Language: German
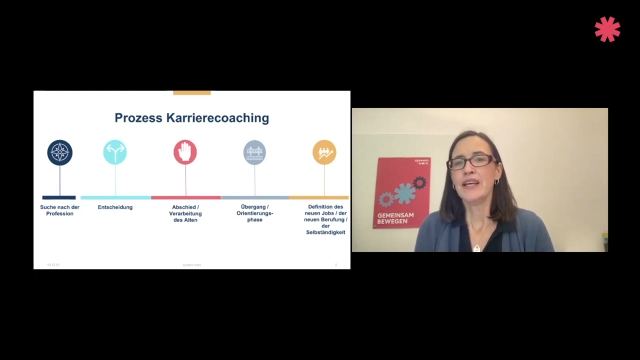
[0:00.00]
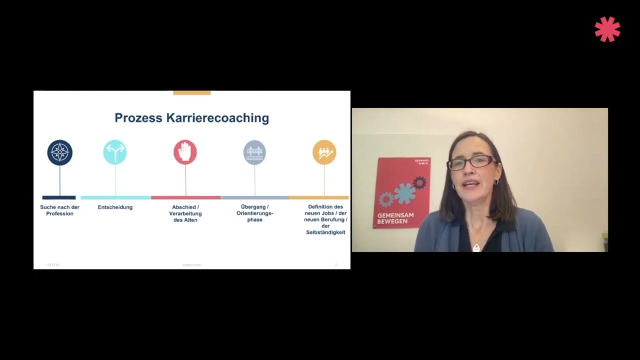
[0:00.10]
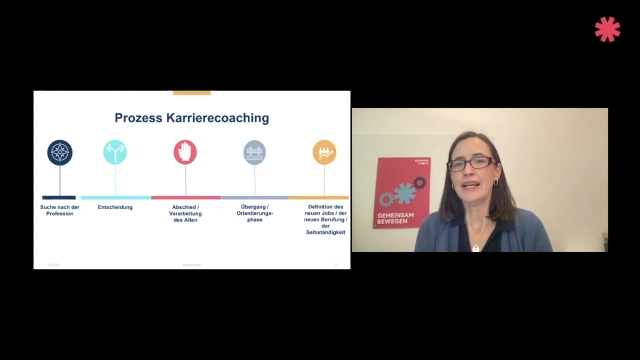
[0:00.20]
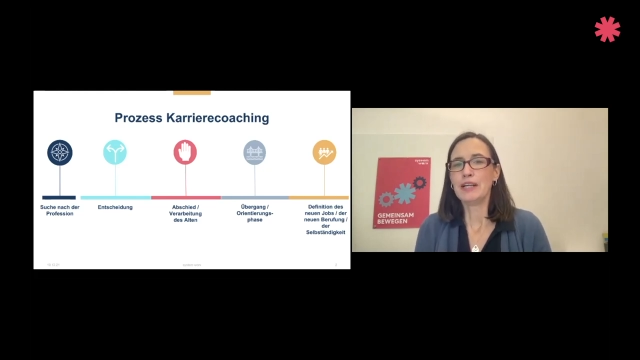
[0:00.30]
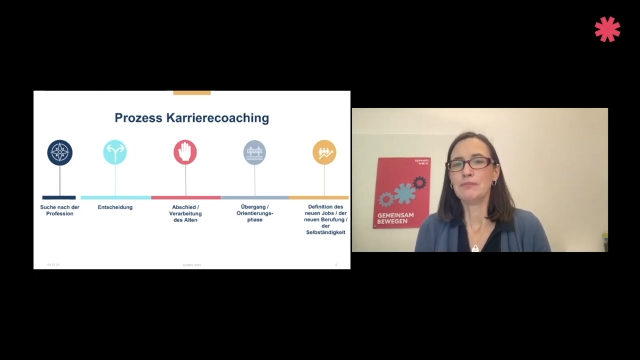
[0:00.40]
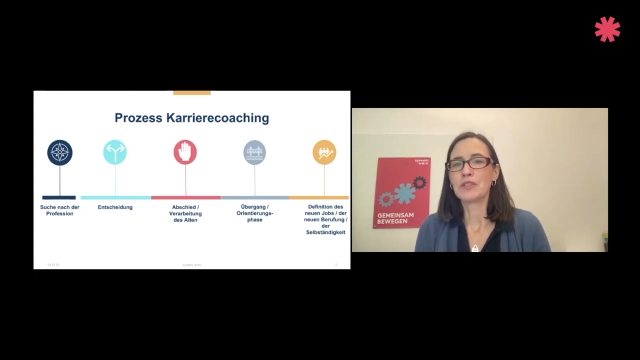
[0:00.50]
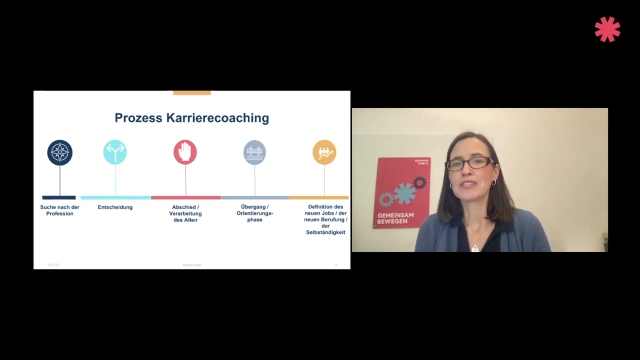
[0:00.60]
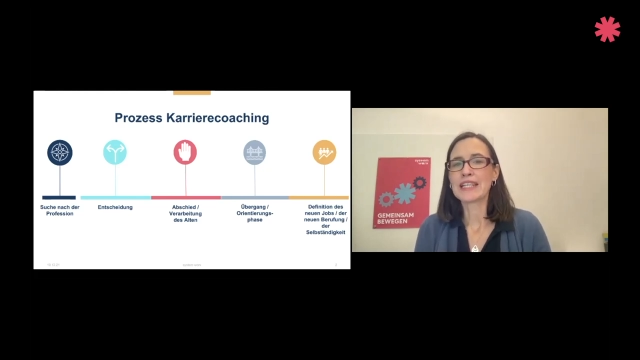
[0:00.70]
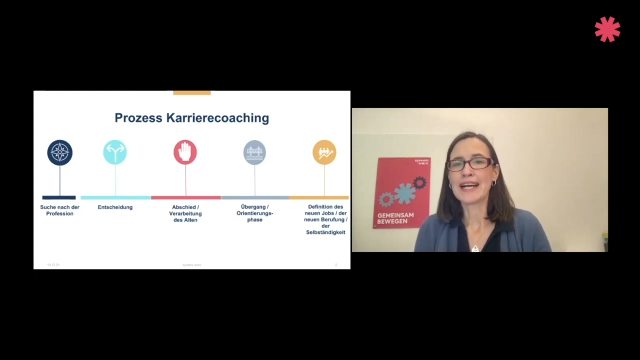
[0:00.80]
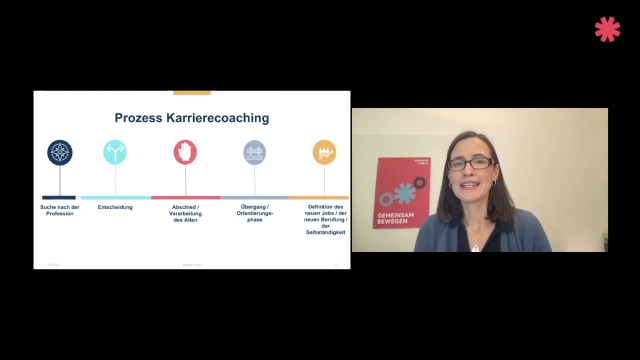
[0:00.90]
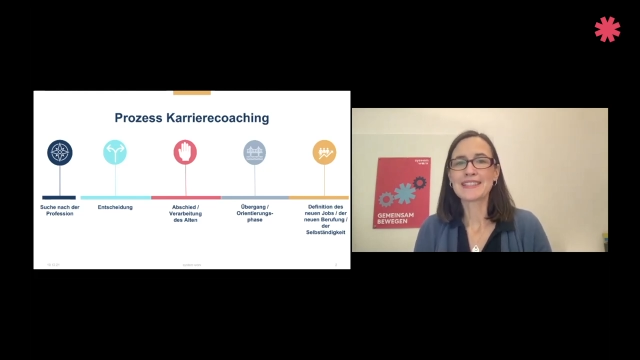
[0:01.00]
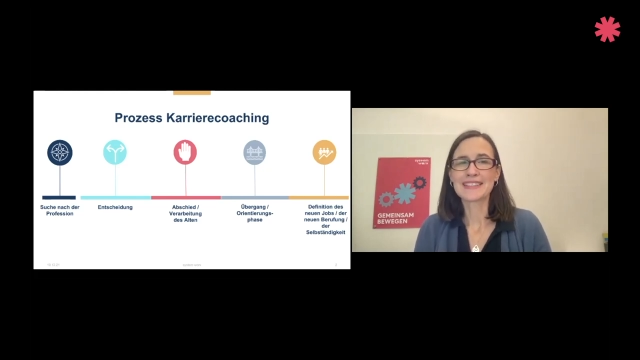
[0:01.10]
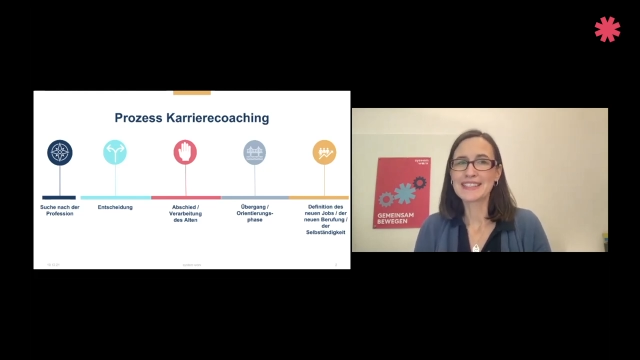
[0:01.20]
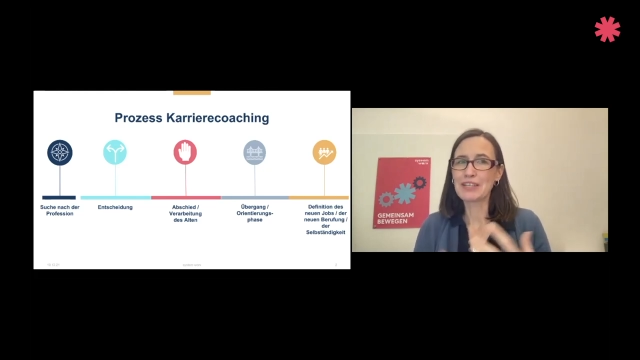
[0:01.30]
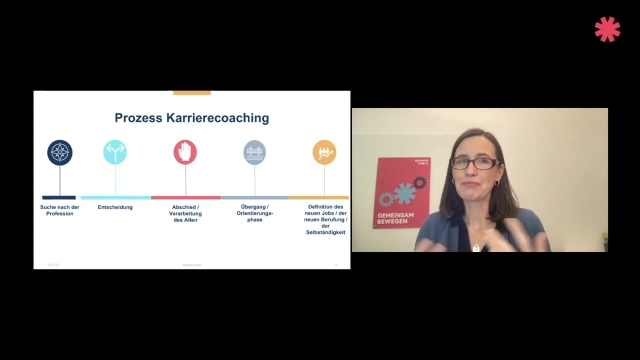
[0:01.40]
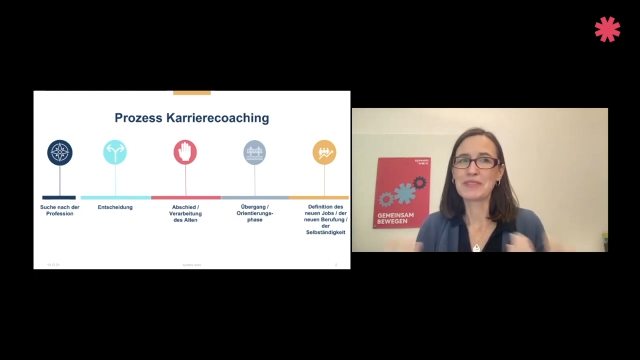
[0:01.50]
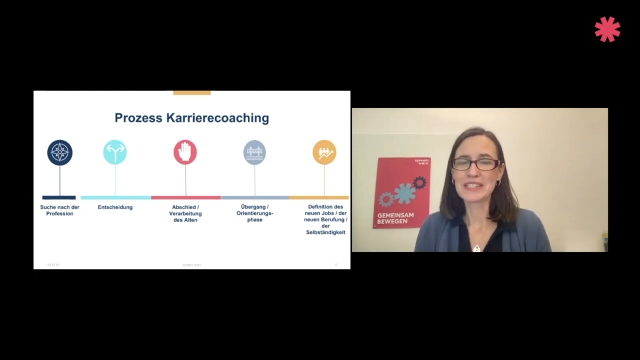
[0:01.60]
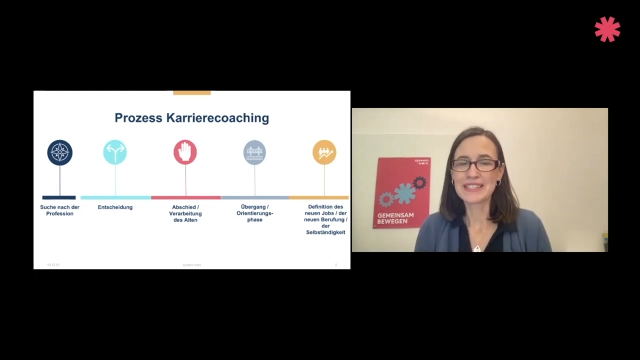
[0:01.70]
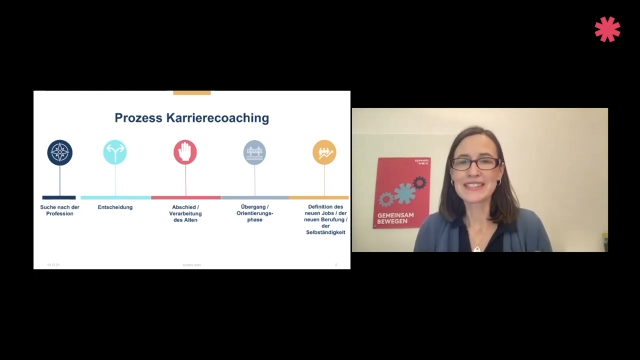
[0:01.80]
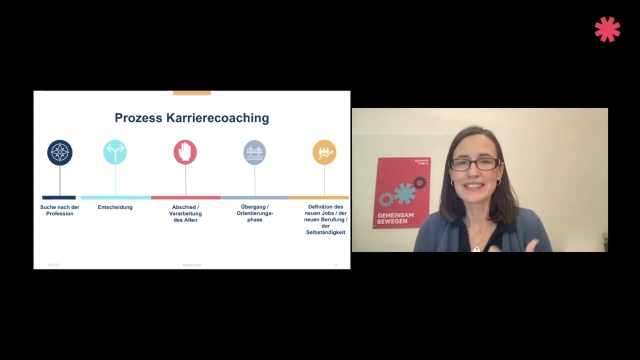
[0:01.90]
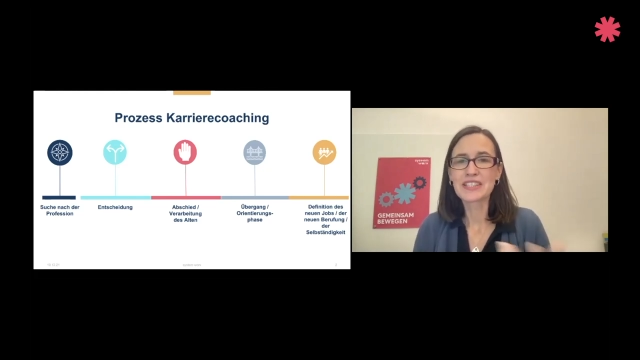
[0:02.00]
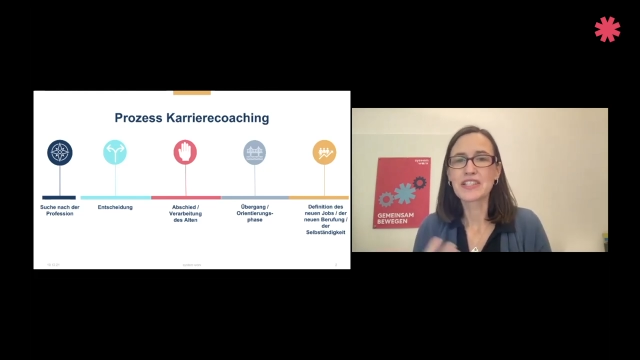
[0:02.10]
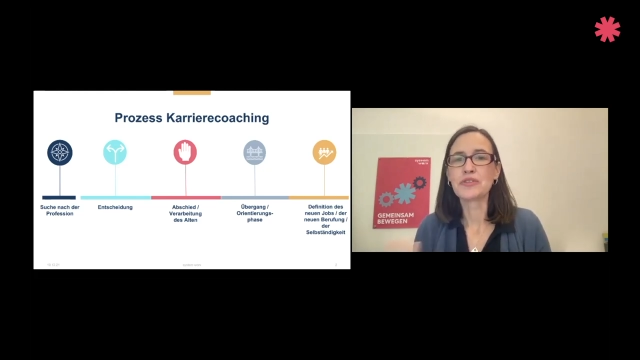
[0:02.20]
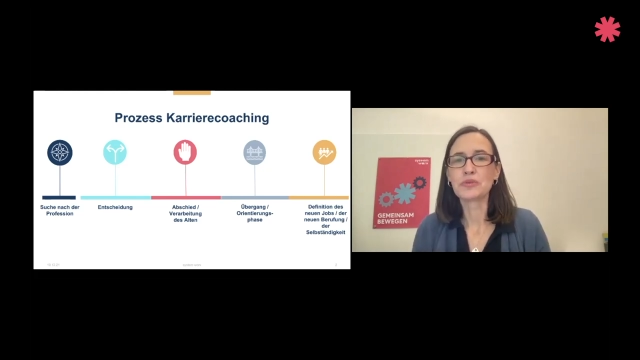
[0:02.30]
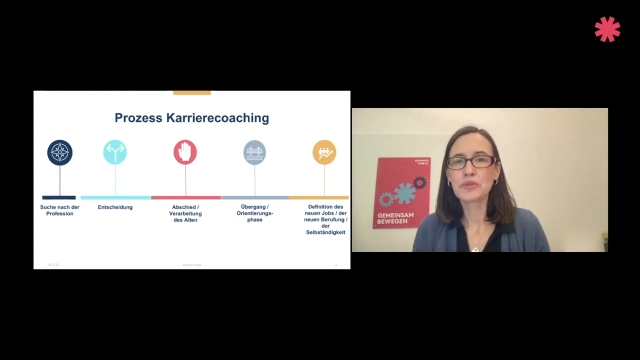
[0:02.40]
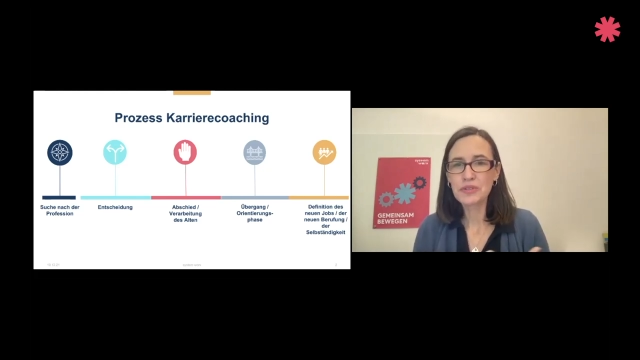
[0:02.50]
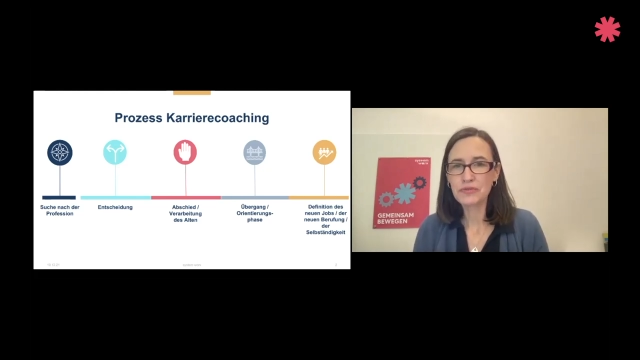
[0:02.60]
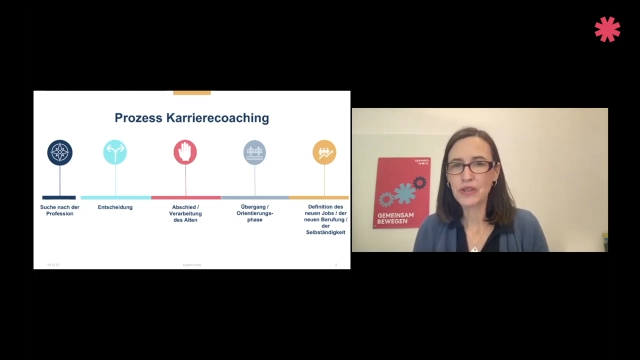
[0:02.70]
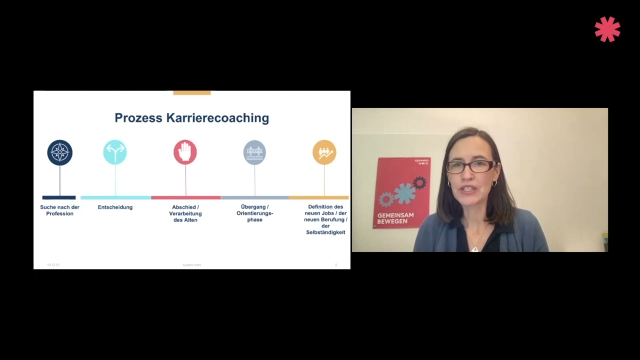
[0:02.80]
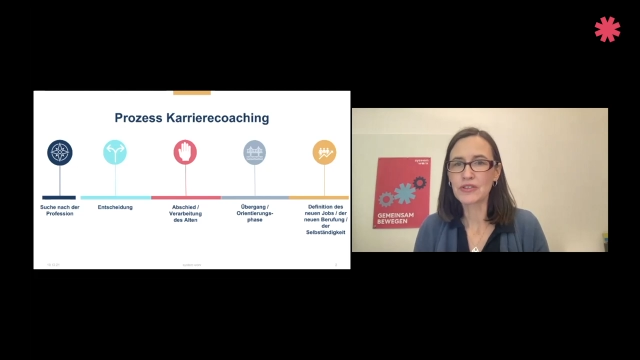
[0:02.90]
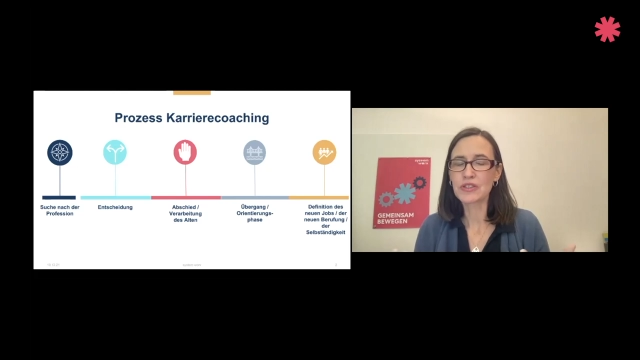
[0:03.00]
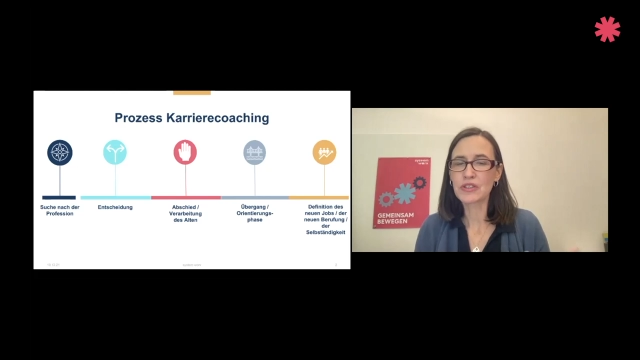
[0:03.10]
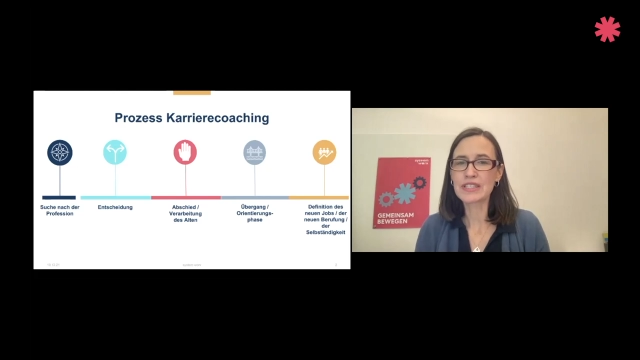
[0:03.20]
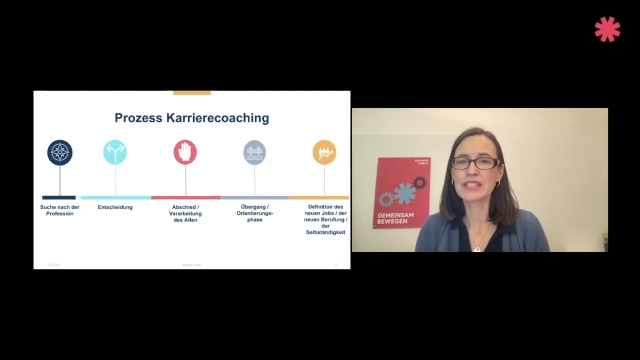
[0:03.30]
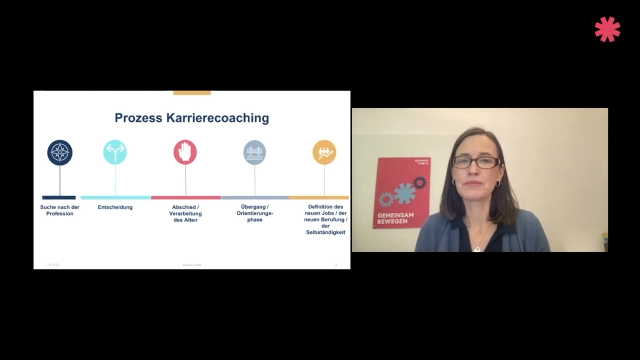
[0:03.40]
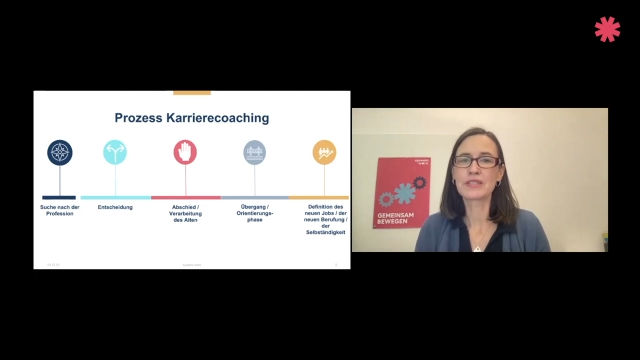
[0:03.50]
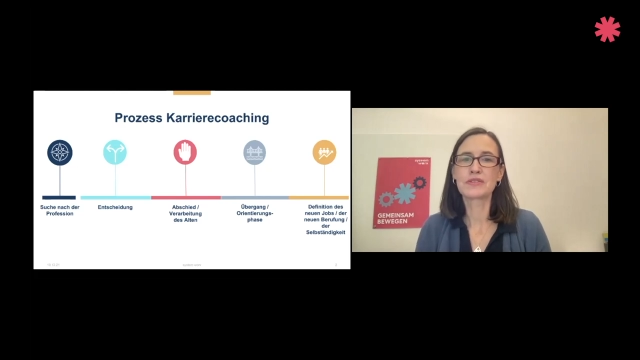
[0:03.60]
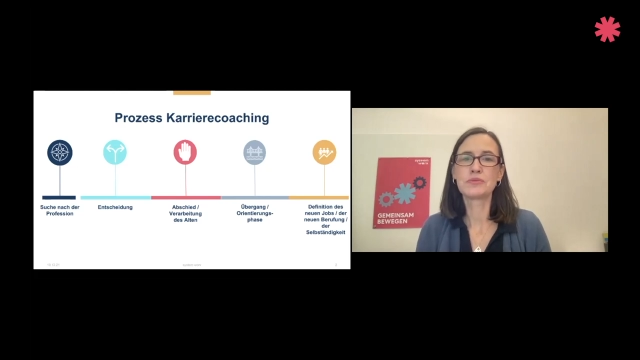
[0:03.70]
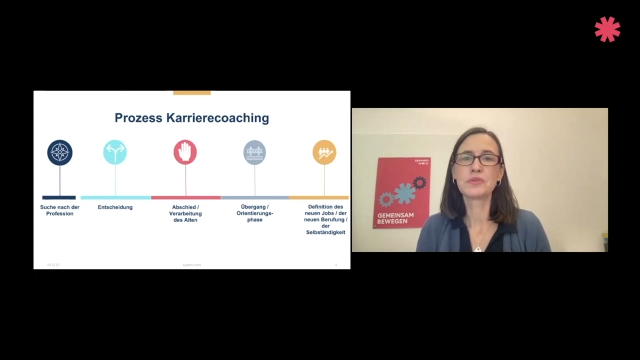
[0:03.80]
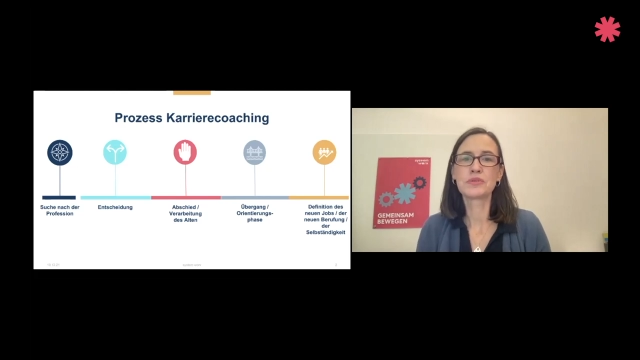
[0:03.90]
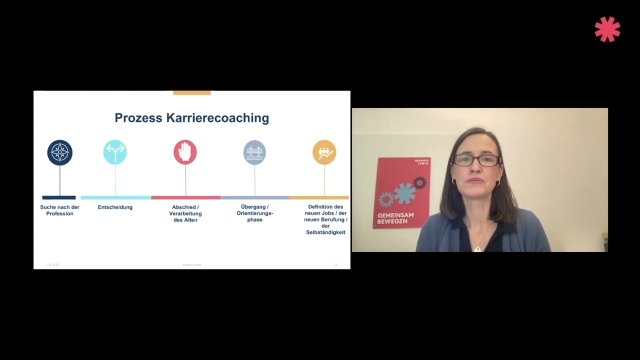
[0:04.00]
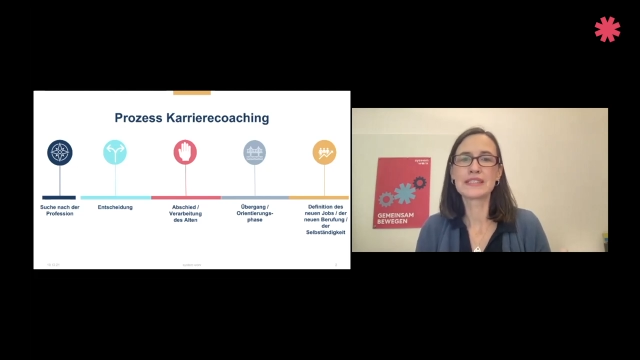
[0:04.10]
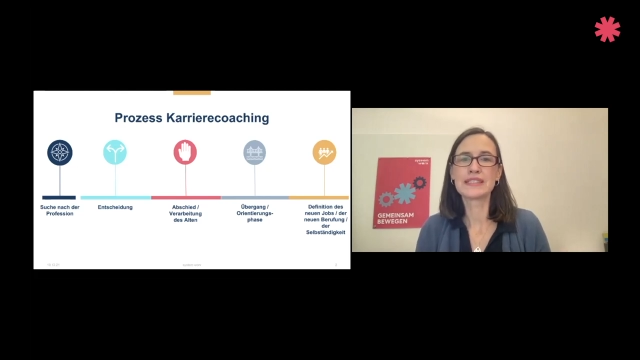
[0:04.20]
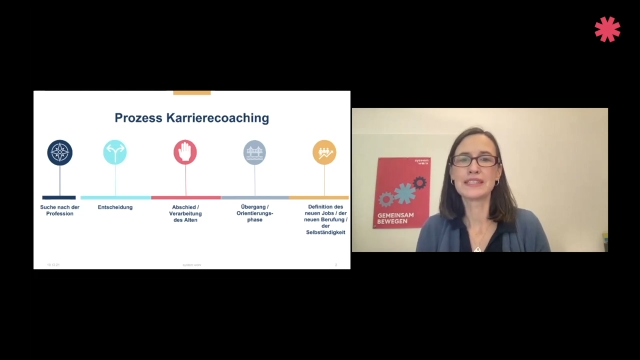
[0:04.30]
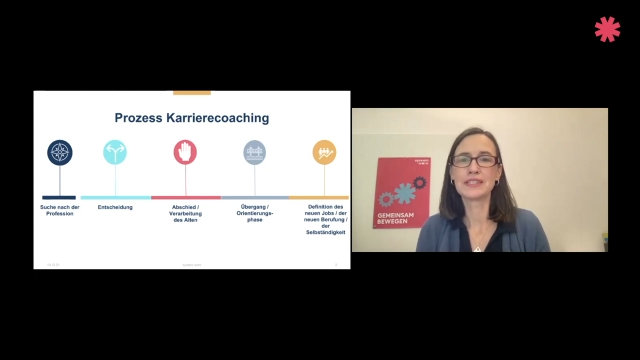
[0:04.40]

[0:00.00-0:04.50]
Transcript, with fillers: Ähm, und dann hat das eben nicht dieses Genussvolle und trotzdem ist es gut zu wissen,